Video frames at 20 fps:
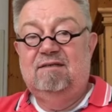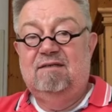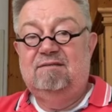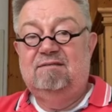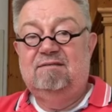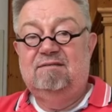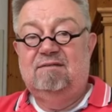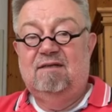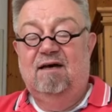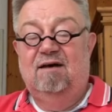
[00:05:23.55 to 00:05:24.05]

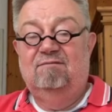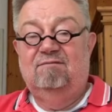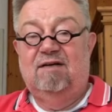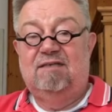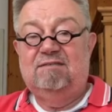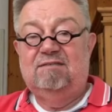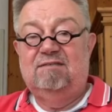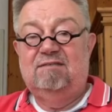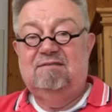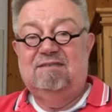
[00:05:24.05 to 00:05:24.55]
dass da
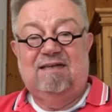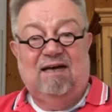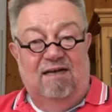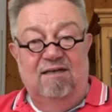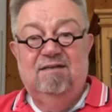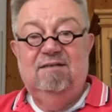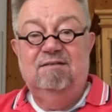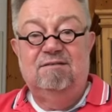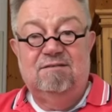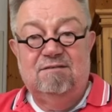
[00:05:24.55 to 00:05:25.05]
was
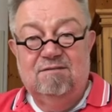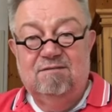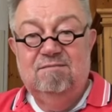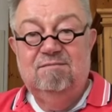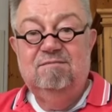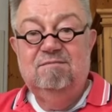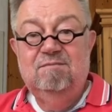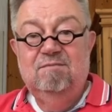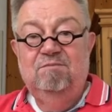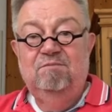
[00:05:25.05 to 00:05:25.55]
dran ist.
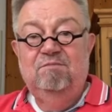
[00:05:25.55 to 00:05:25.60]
